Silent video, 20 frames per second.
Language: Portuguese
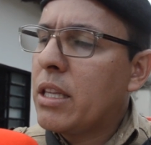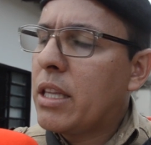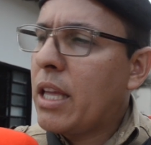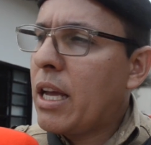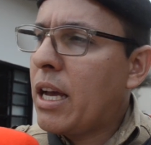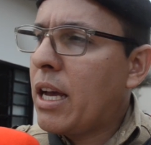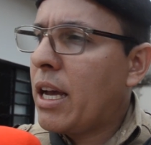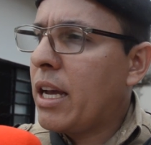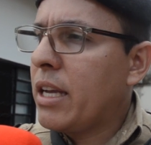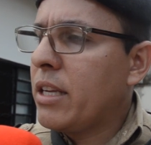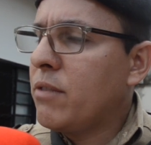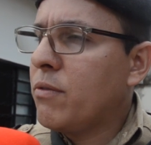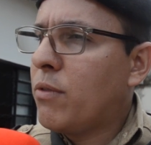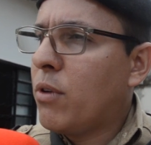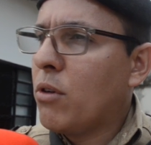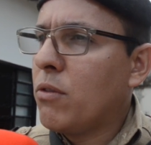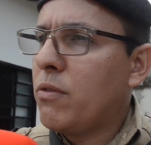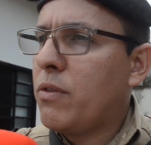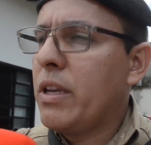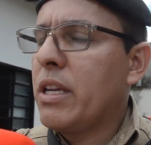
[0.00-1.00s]
está
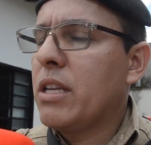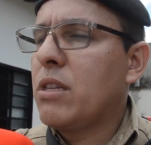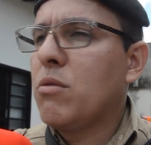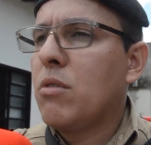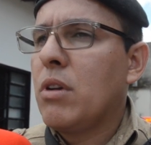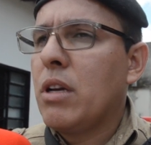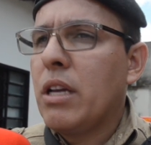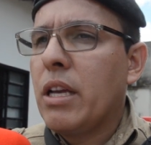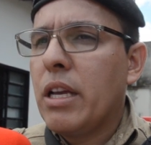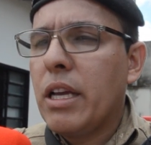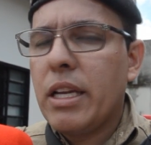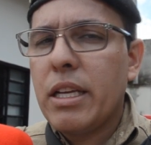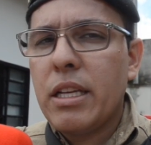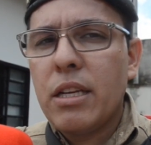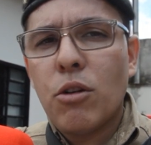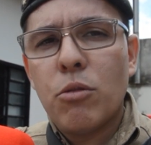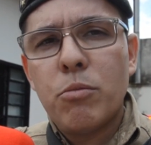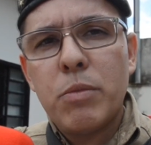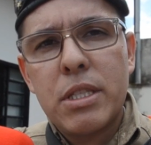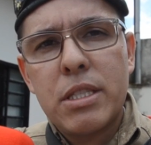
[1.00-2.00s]
envolvido
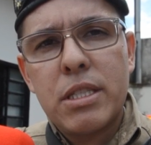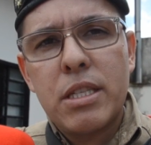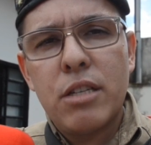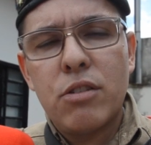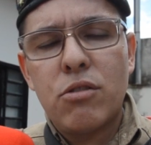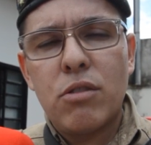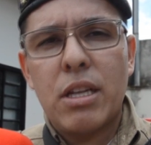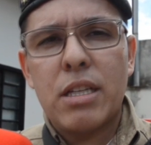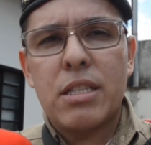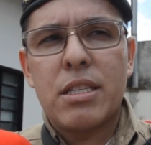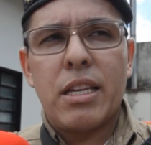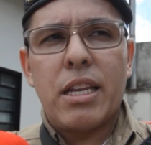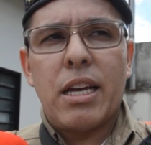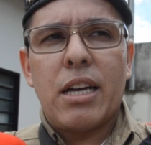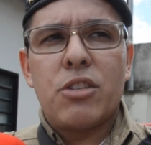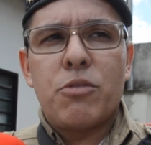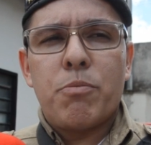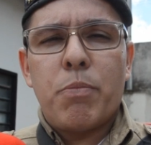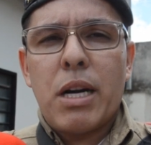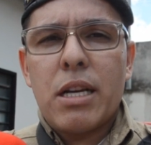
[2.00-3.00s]
em homicídio na
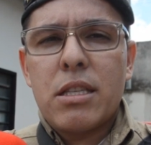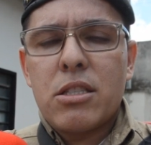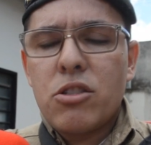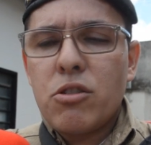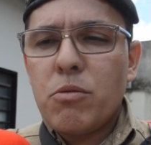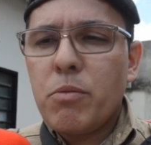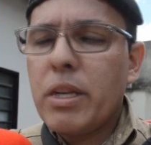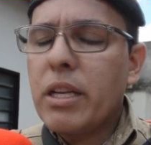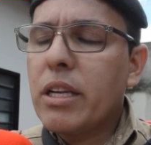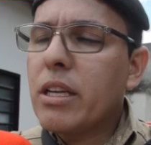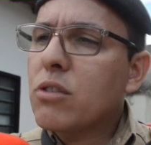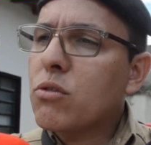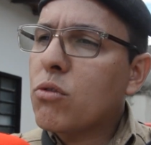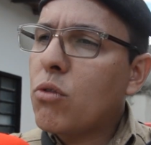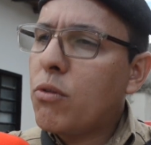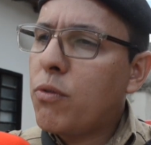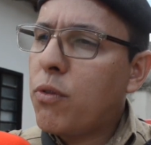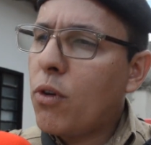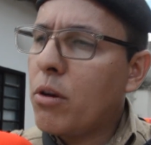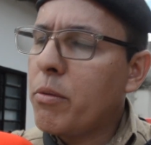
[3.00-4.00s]
cidade de Patos de Minas,
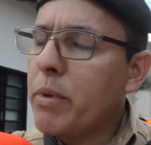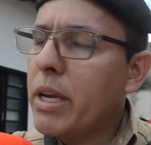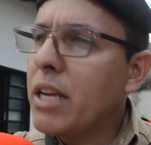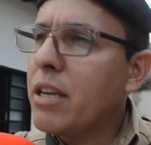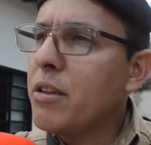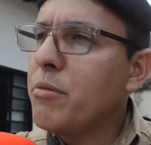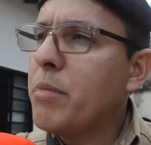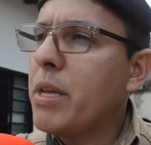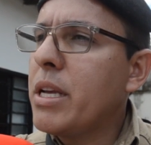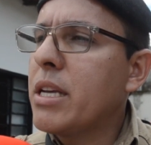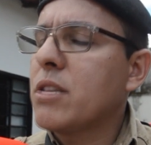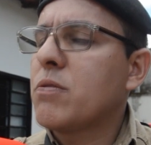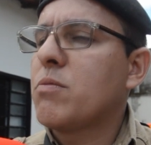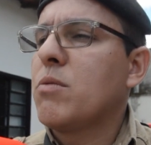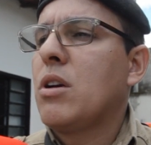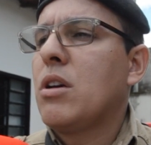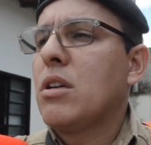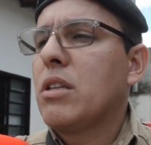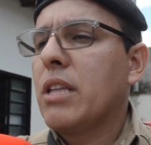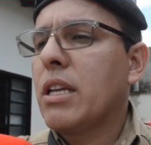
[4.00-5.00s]
conforme ele
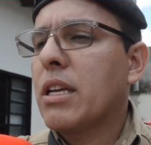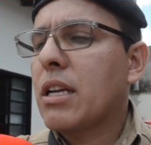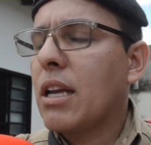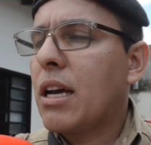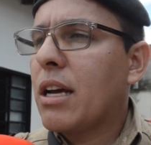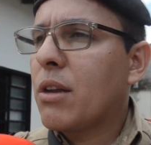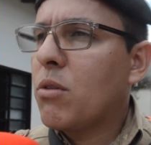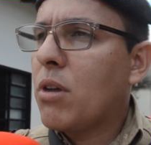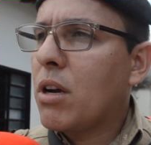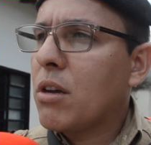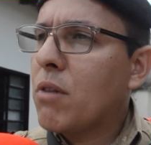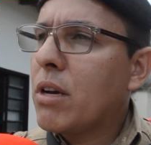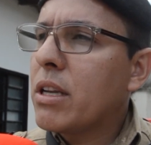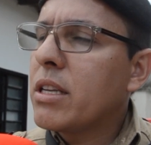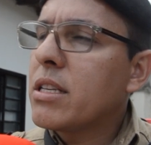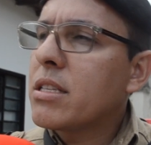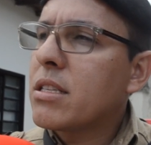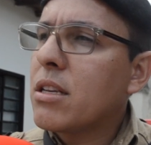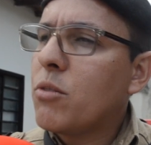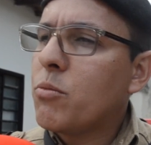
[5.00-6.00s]
mesmo declarou à
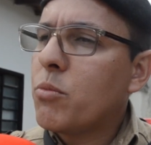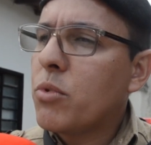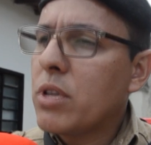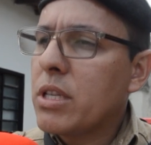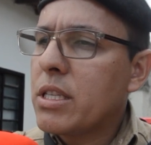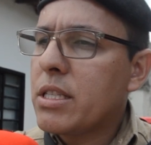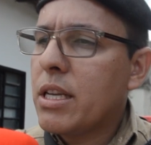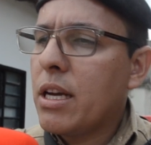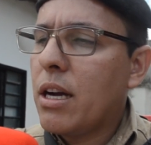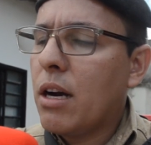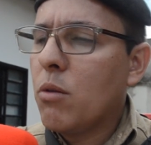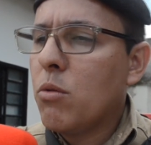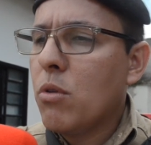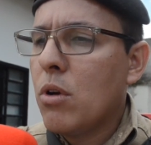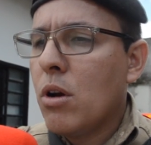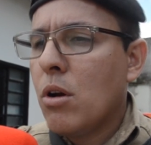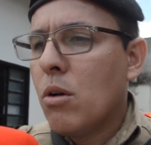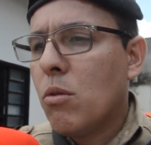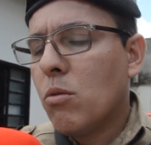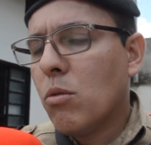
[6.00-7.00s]
guarnição policial.
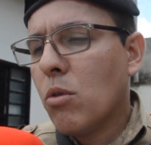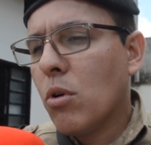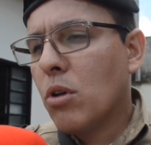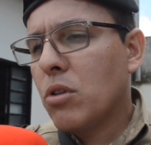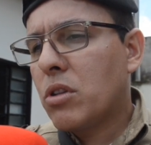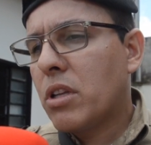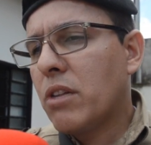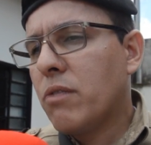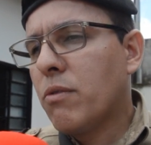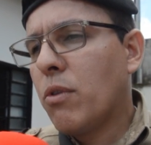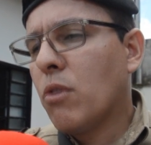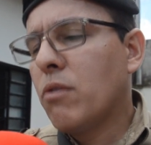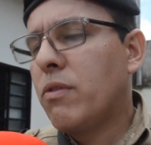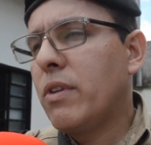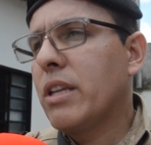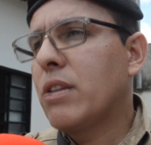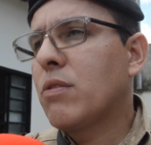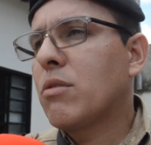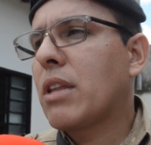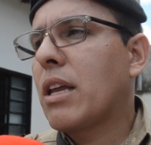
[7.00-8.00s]
O outro
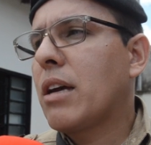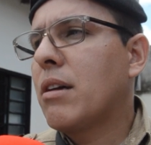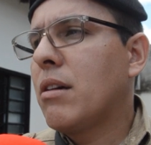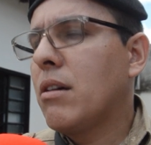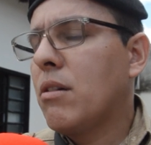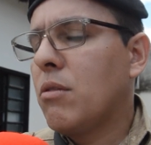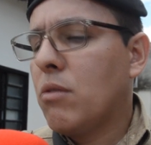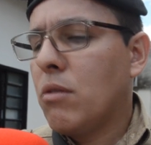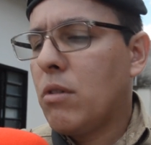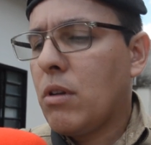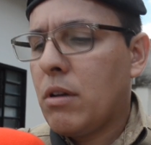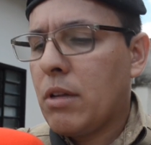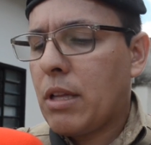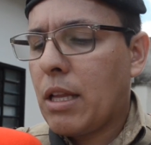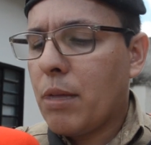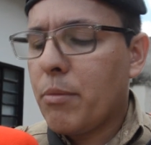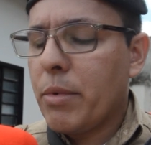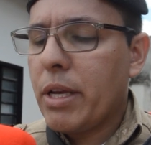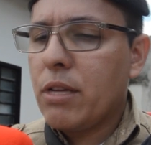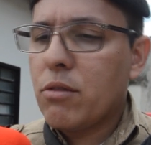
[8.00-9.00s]
envolvido tá,
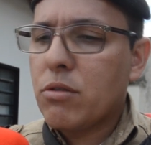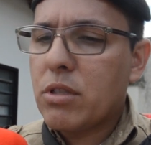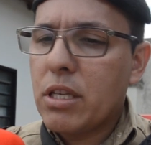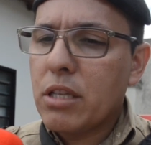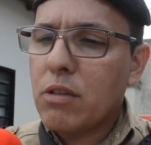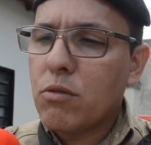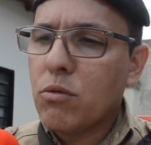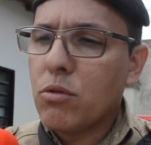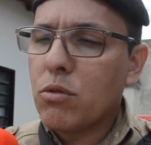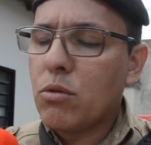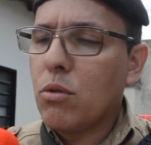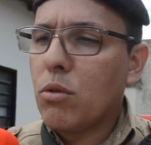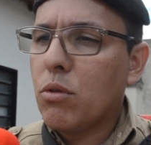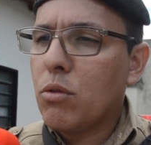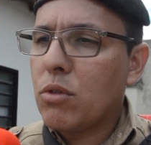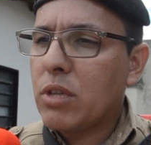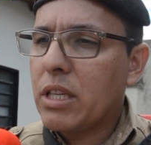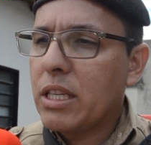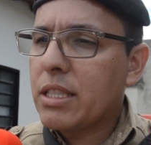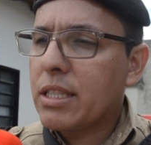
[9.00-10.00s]
também, o segundo,
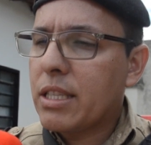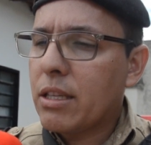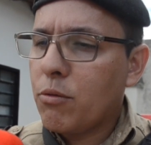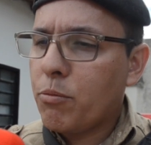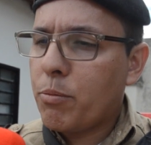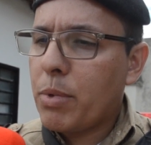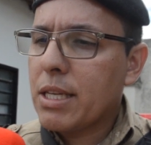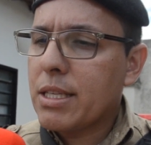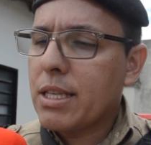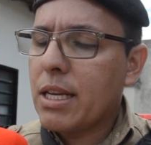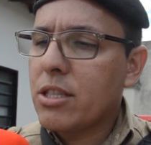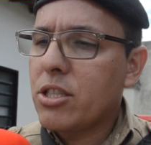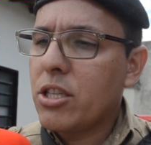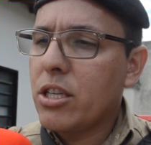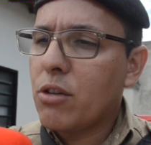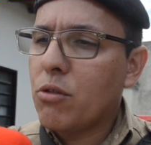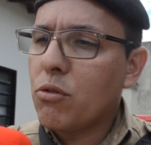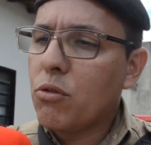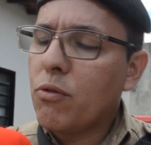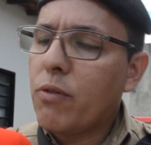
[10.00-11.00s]
o, que, o
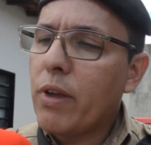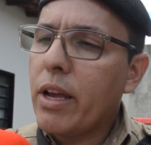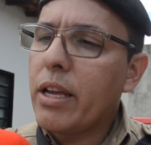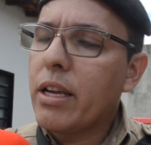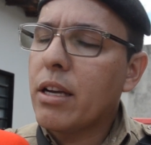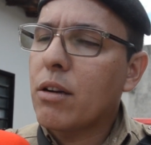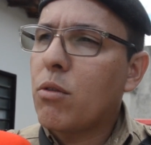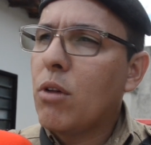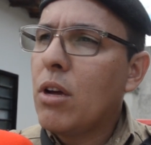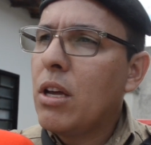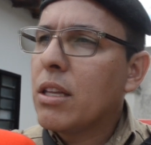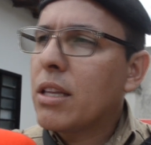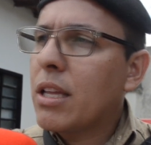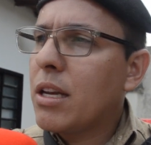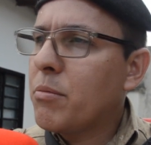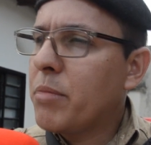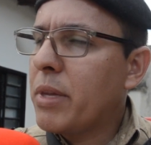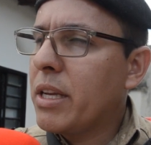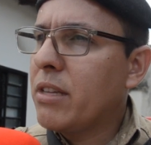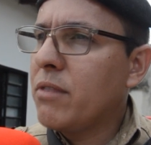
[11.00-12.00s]
passageiro do veículo,
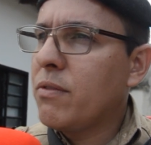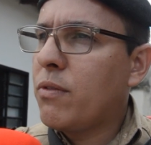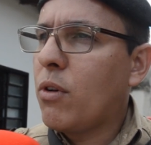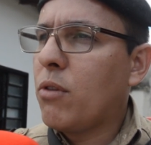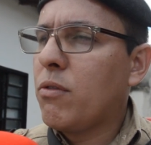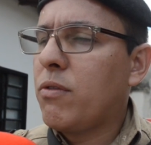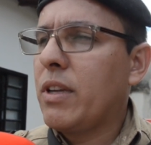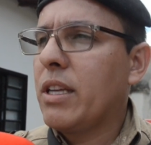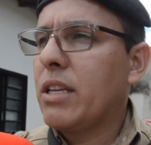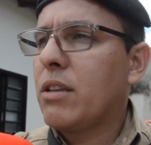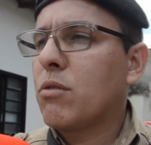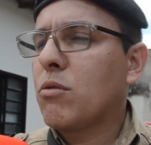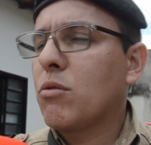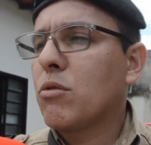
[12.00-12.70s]
também envolvido